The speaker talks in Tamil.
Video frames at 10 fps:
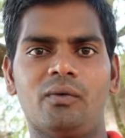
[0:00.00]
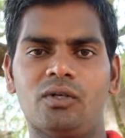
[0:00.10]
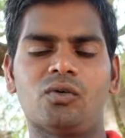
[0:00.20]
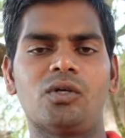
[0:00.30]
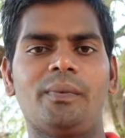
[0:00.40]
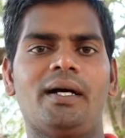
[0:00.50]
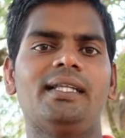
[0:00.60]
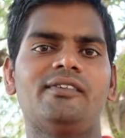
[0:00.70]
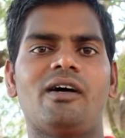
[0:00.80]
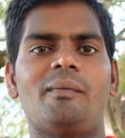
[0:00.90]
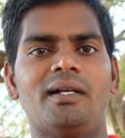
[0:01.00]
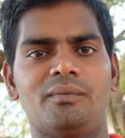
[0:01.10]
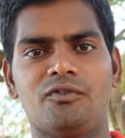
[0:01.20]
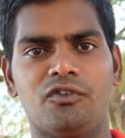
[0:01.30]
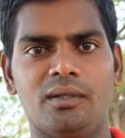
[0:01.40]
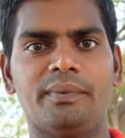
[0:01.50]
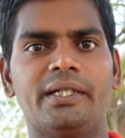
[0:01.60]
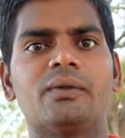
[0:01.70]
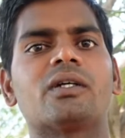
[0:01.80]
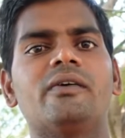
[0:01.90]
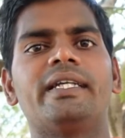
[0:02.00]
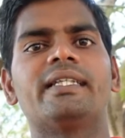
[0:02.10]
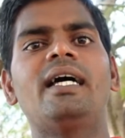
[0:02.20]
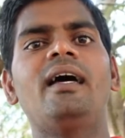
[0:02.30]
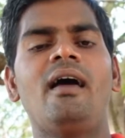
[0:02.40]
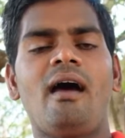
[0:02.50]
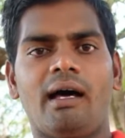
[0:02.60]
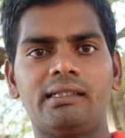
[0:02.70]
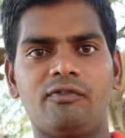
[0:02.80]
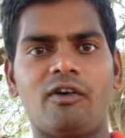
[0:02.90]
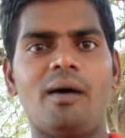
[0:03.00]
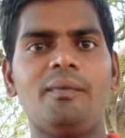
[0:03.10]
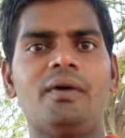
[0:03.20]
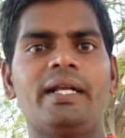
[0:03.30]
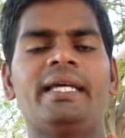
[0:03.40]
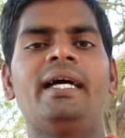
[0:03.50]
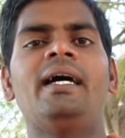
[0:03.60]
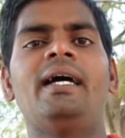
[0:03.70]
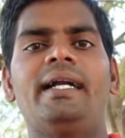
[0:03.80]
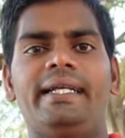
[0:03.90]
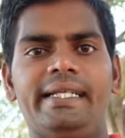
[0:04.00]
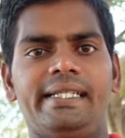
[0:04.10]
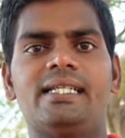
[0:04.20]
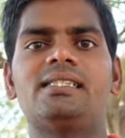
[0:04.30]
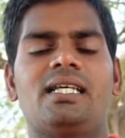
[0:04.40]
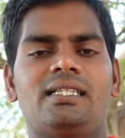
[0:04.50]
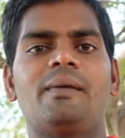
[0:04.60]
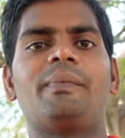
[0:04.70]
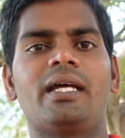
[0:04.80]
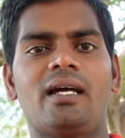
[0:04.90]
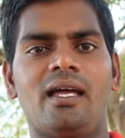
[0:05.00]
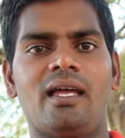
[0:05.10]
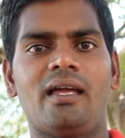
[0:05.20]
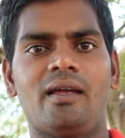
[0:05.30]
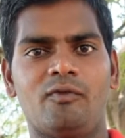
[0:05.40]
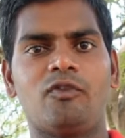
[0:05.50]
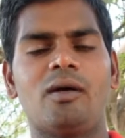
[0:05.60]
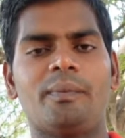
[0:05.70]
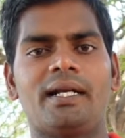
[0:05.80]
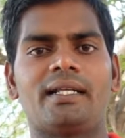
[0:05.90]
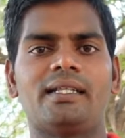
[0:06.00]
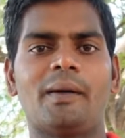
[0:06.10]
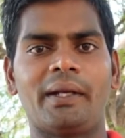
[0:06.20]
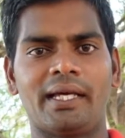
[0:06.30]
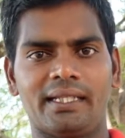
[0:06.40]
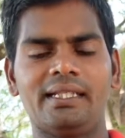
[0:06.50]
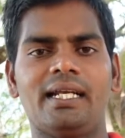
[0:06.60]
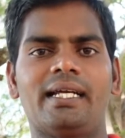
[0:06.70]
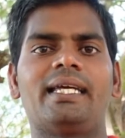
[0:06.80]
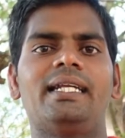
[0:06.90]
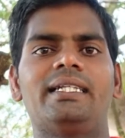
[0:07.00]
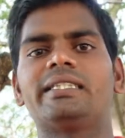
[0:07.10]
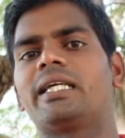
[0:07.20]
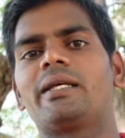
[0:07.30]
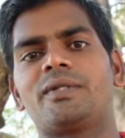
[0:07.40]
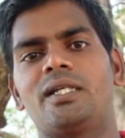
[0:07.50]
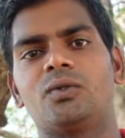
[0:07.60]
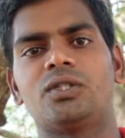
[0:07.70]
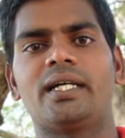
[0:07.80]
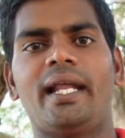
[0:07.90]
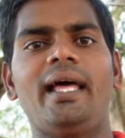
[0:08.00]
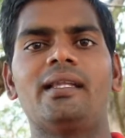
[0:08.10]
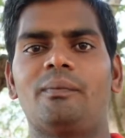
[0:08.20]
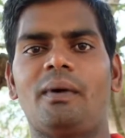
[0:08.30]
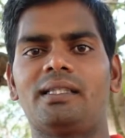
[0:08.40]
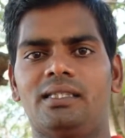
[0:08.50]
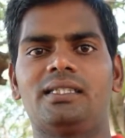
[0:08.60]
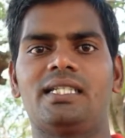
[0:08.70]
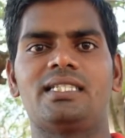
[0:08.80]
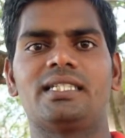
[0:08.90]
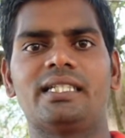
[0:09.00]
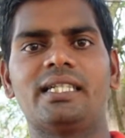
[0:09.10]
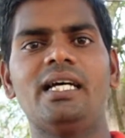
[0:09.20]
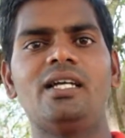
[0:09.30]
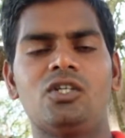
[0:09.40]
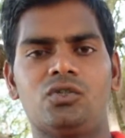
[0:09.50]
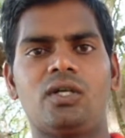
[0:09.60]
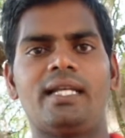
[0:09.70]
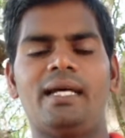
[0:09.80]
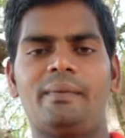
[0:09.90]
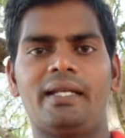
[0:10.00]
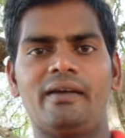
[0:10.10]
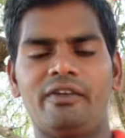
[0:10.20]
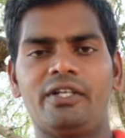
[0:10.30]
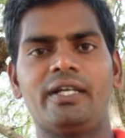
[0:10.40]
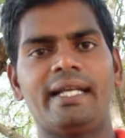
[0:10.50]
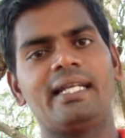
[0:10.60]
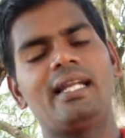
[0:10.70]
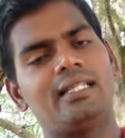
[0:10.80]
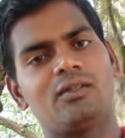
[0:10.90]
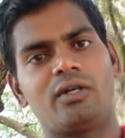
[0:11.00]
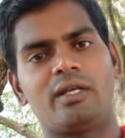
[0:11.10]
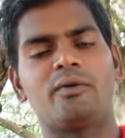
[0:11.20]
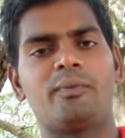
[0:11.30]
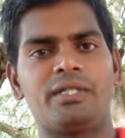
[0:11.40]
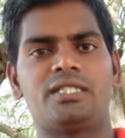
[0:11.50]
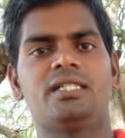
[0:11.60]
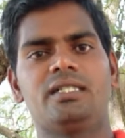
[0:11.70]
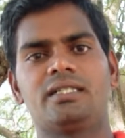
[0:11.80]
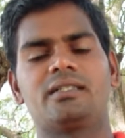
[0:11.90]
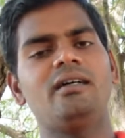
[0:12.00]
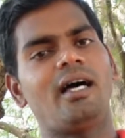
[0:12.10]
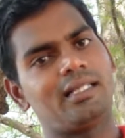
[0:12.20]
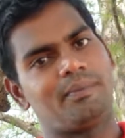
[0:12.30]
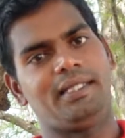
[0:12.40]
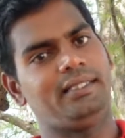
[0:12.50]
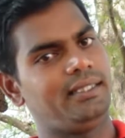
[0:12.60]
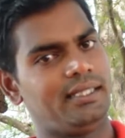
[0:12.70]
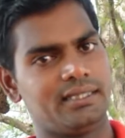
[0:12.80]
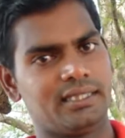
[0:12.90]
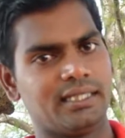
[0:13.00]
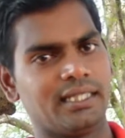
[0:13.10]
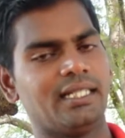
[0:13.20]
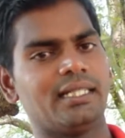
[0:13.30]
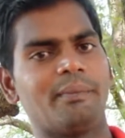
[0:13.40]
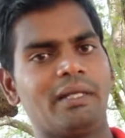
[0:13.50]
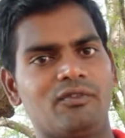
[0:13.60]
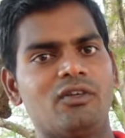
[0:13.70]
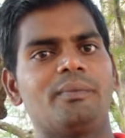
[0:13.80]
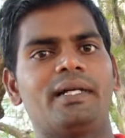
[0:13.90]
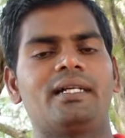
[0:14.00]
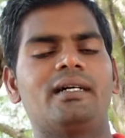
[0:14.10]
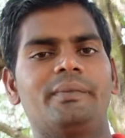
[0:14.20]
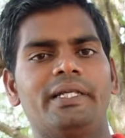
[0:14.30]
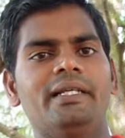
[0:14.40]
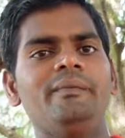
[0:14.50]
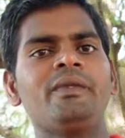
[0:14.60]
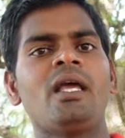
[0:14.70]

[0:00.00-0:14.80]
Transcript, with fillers: அவங்க கொடுப்பாங்க அந்த ஃபார்மில் நம்ம ஃபுல்லப் பண்ணி கொடுக்க வேண்டியதான் அந்த ஃபார்மோடைய டீட்டெயில்ஸ் அது எப்படி ஃபுல்லப் பண்ணுறது அப்படிங்கிறது நான் கீழே டிஸ்கிரிப்ஷனில் கொடுத்துக்கிறேன் அதை பார்த்து தெரிஞ்சுக்கிறேங்க ஸோ இல்லை அப்படின்னா வீடியோ எண்டில் அதோடைய பிக்சர் இருக்கும் அதை பார்த்து தெரிஞ்சுக்கிறீங்க அது எப்படி ஃபுல்லப் பண்ணணும் அப்படின்னு